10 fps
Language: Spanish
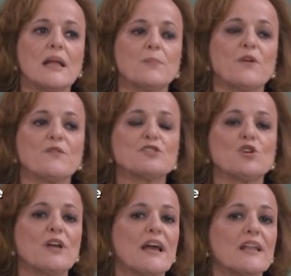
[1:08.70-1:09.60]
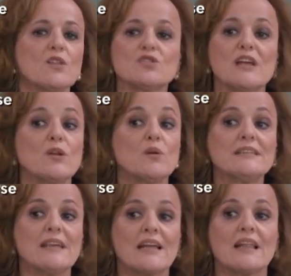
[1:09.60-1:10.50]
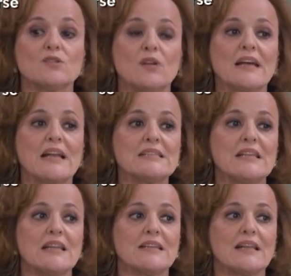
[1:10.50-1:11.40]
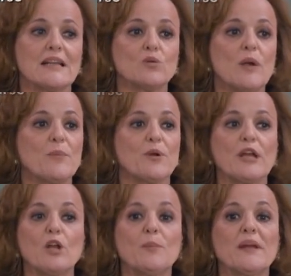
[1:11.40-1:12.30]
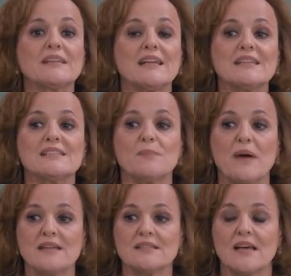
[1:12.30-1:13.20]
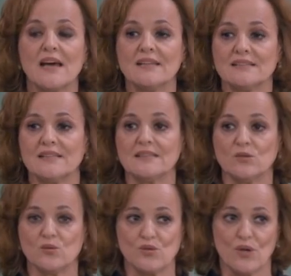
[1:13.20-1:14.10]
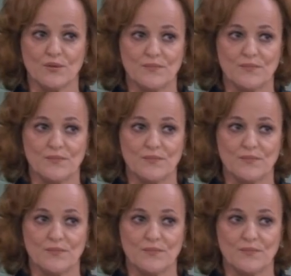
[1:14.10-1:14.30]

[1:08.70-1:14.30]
el profesor Garrido ya no estará dando las clases de literatura porque no pertenece más a esta institución.